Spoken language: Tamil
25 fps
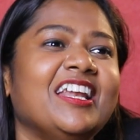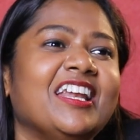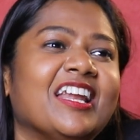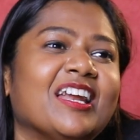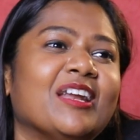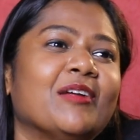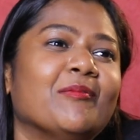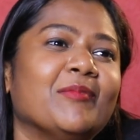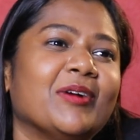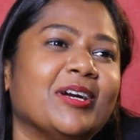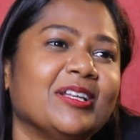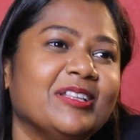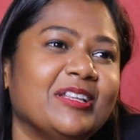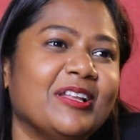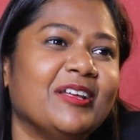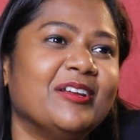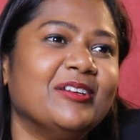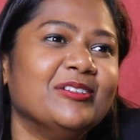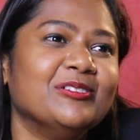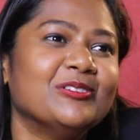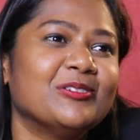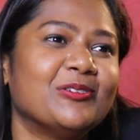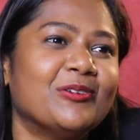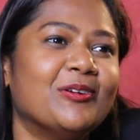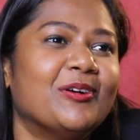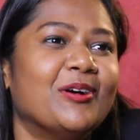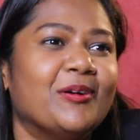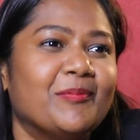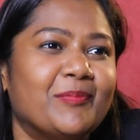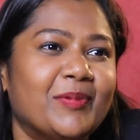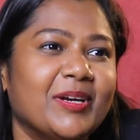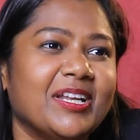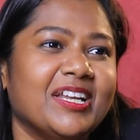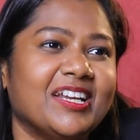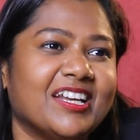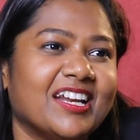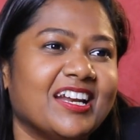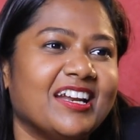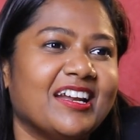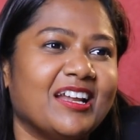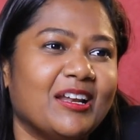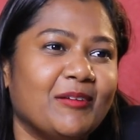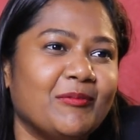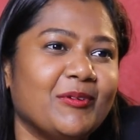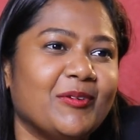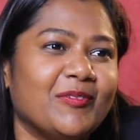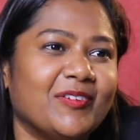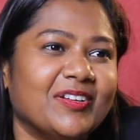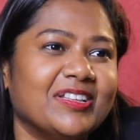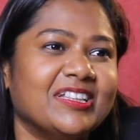எல்லாம் நமக்கு தெரிஞ்சிடும் அப்படின்ற
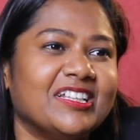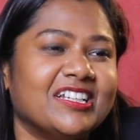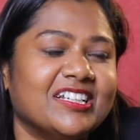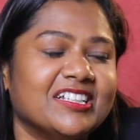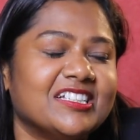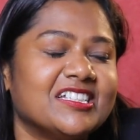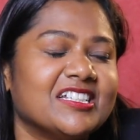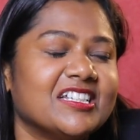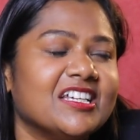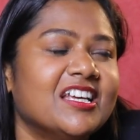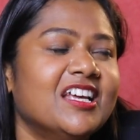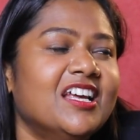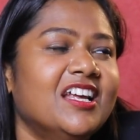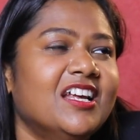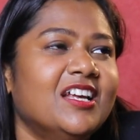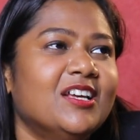நிலைமைக்கு வந்துருச்சு